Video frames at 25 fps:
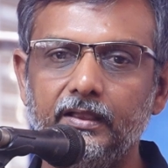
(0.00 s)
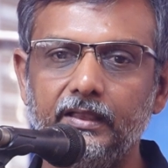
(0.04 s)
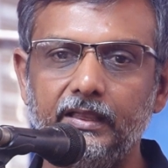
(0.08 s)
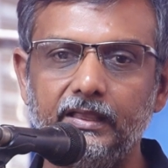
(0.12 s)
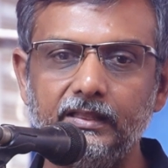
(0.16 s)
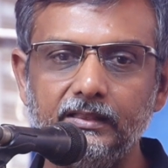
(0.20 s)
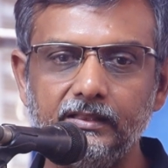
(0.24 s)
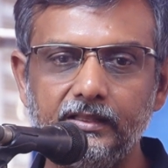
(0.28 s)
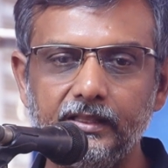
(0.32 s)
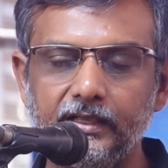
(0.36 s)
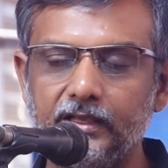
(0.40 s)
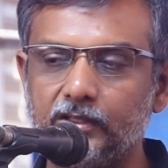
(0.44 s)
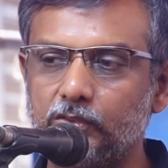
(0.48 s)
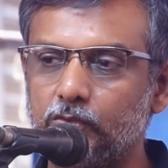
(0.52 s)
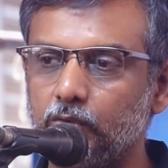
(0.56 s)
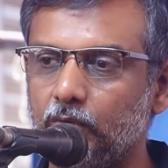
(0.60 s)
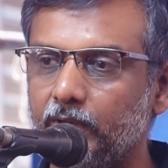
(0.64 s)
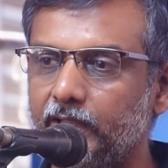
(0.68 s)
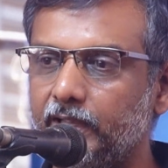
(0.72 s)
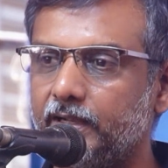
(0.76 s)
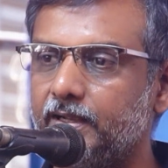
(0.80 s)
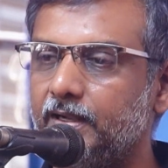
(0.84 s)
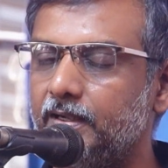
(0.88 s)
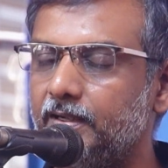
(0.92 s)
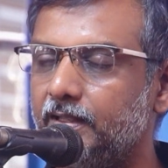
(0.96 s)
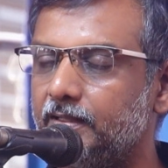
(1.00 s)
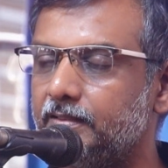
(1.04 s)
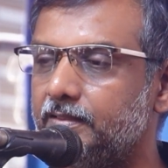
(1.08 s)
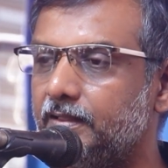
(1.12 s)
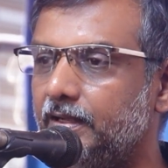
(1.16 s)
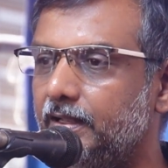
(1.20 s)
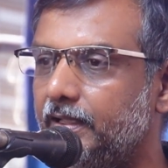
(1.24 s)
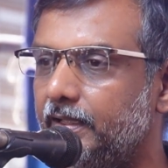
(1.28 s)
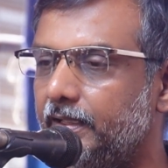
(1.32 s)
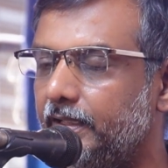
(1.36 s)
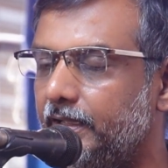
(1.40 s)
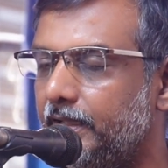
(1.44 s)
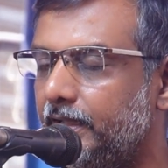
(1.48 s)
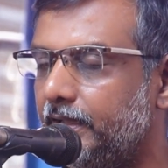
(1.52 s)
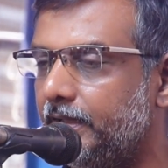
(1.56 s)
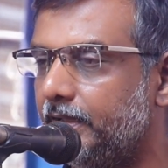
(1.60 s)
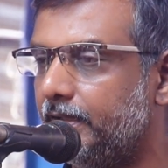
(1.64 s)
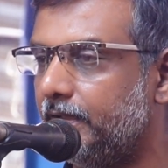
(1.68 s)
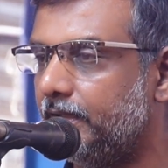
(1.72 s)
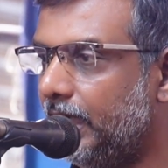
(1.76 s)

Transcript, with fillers: இந்திய துணைக்கண்டத்திலேயே